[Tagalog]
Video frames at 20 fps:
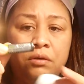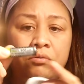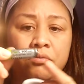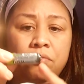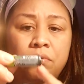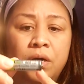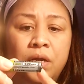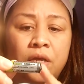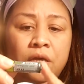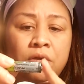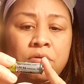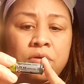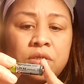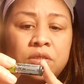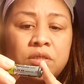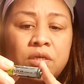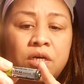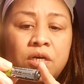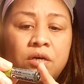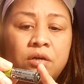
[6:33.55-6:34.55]
Kunwari, yung
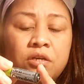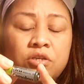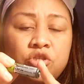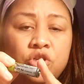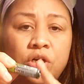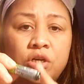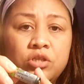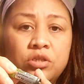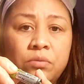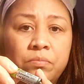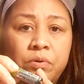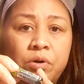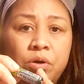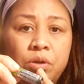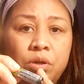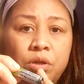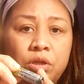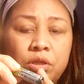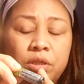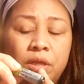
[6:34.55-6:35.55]
isa
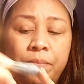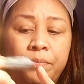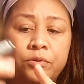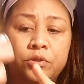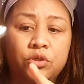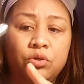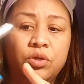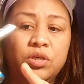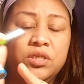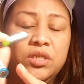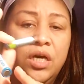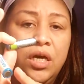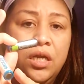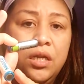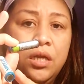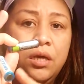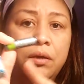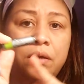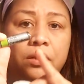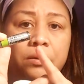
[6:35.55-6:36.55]
rechargeable. Tapos yung isa,
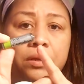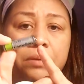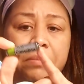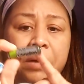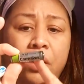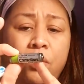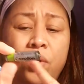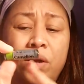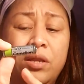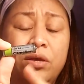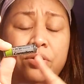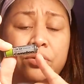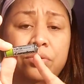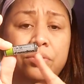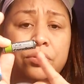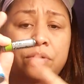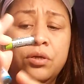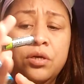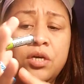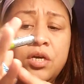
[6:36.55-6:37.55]
hindi, hindi, bawal
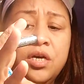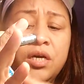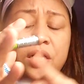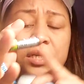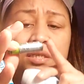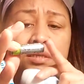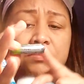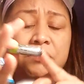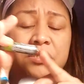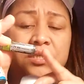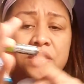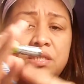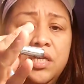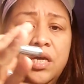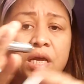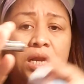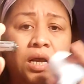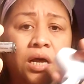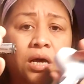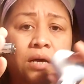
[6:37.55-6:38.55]
yon Kasi
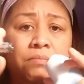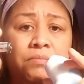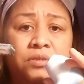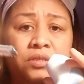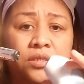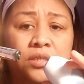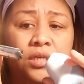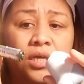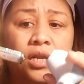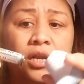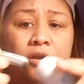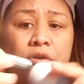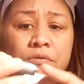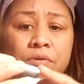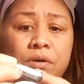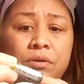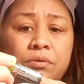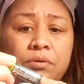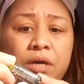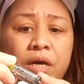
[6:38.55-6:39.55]
masisira, masisira
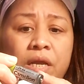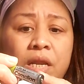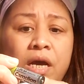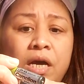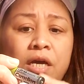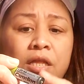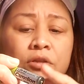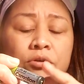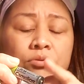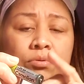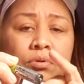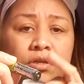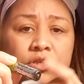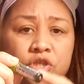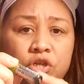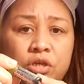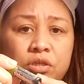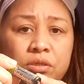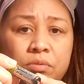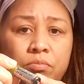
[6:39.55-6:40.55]
yung ano. Kailangan kung
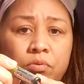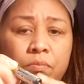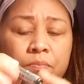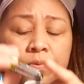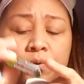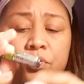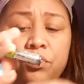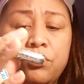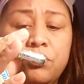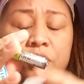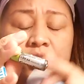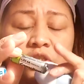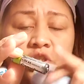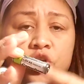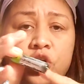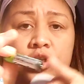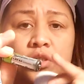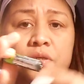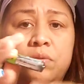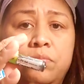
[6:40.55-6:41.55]
rechargeable, puro
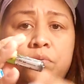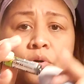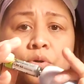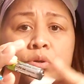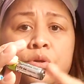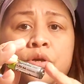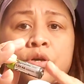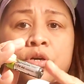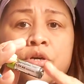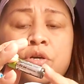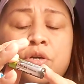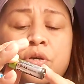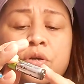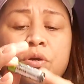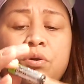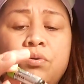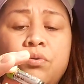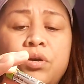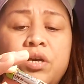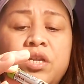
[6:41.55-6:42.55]
rechargeable.
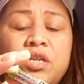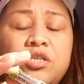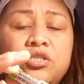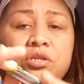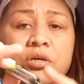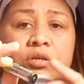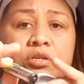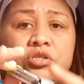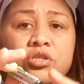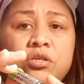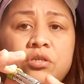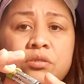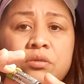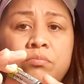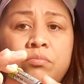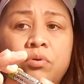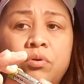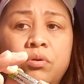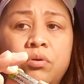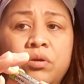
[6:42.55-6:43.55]
Kung hindi siya
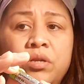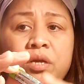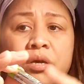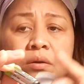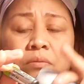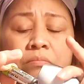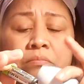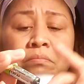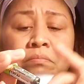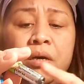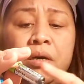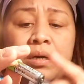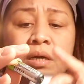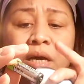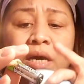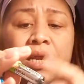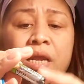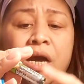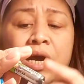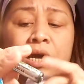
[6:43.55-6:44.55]
rechargeable, eh di,
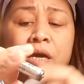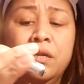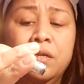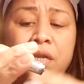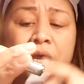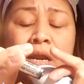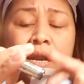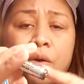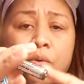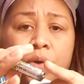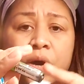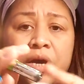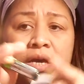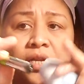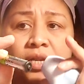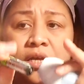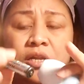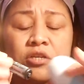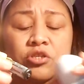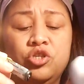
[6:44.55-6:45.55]
kailangan dalawa
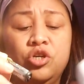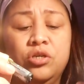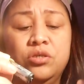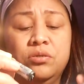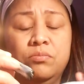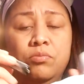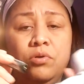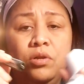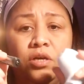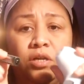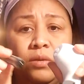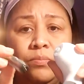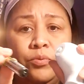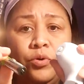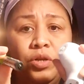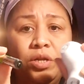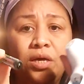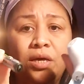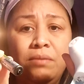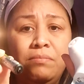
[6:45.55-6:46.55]
hindi rechargeable. Hindi
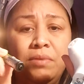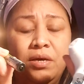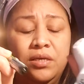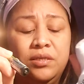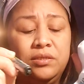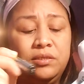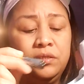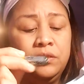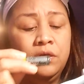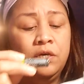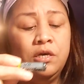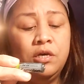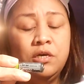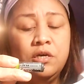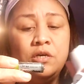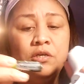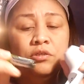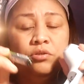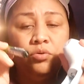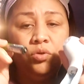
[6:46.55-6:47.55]
pwedeng i-mix.
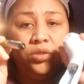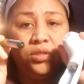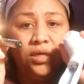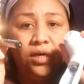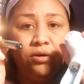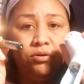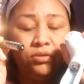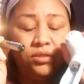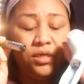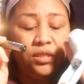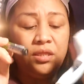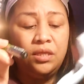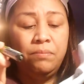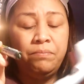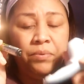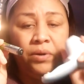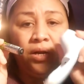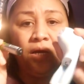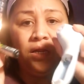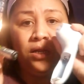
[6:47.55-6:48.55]
So, isa yun sa tip
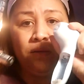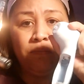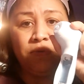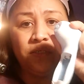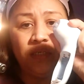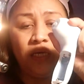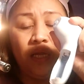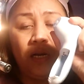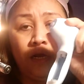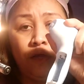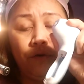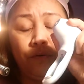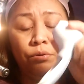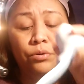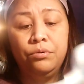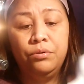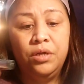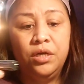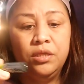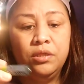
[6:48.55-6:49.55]
para hindi masira yung
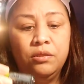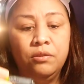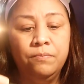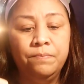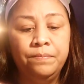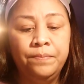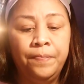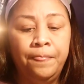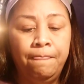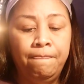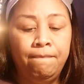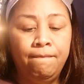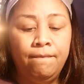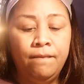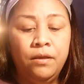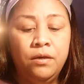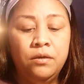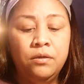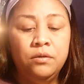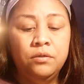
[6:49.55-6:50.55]
unit.
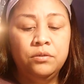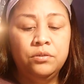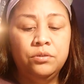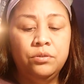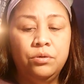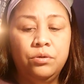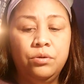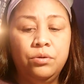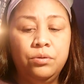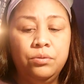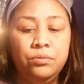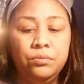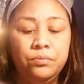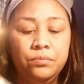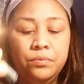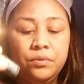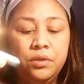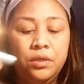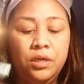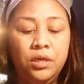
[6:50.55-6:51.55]
So,
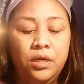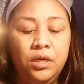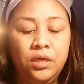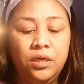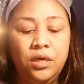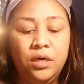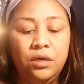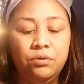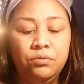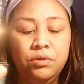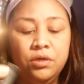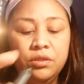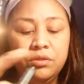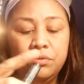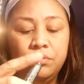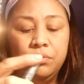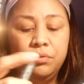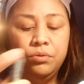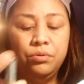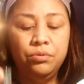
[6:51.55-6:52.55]
ilalagay ko na
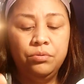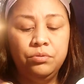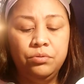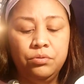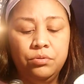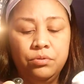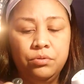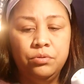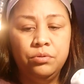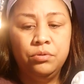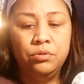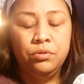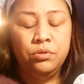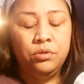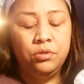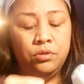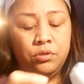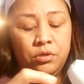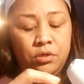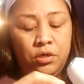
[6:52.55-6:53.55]
to.
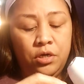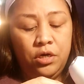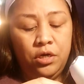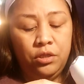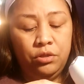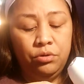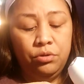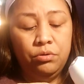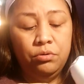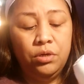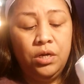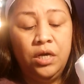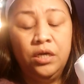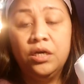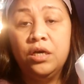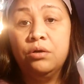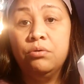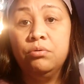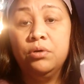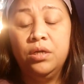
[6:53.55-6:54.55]
Ito yung
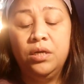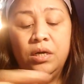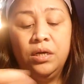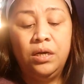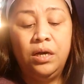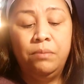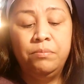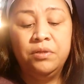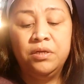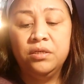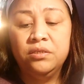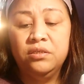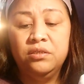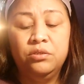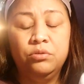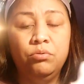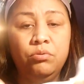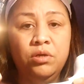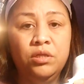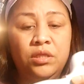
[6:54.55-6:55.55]
lagi kong ginagamit kasi
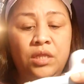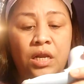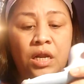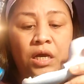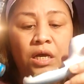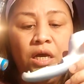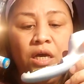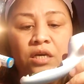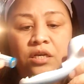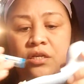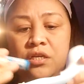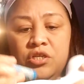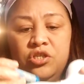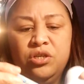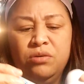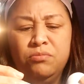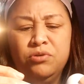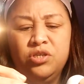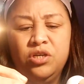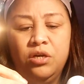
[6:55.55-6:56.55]
sulit talaga. Hindi
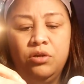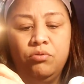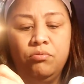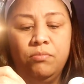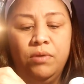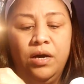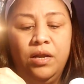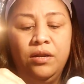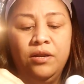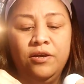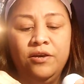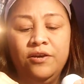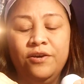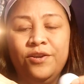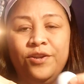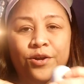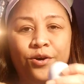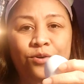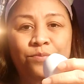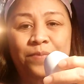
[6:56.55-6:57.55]
siya masyadong mahal.
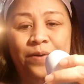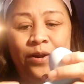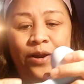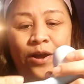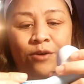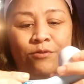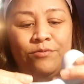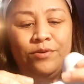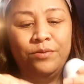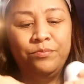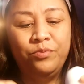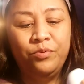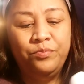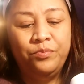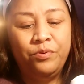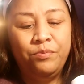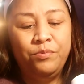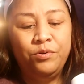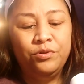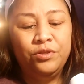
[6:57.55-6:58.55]
Naku, para akong
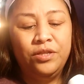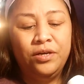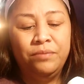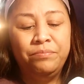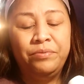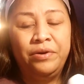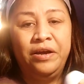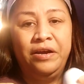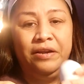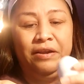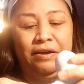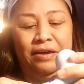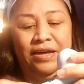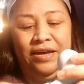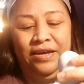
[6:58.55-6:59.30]
nagpo-promote ng product.